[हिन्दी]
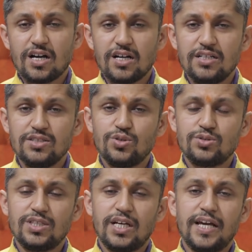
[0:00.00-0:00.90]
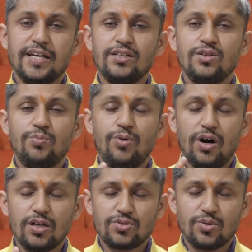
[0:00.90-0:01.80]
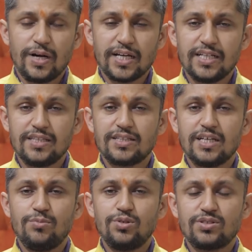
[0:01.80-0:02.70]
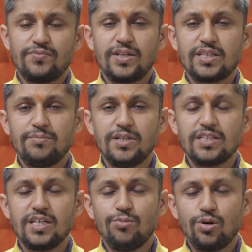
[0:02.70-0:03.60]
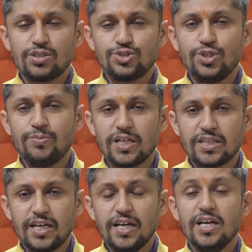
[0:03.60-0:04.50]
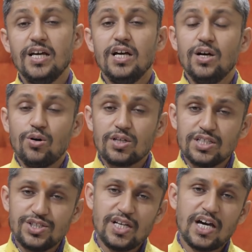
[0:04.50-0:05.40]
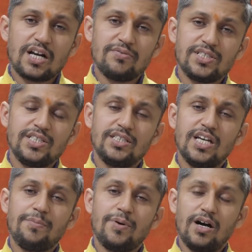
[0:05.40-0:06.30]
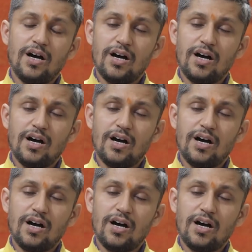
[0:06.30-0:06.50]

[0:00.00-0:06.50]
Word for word: अखंड ज्योत जलाएंगे तो बहुत सौभाग्य देता है बहुत सफलता मिलती है बहुत अच्छी बात है और किसी कारणवश यदि आप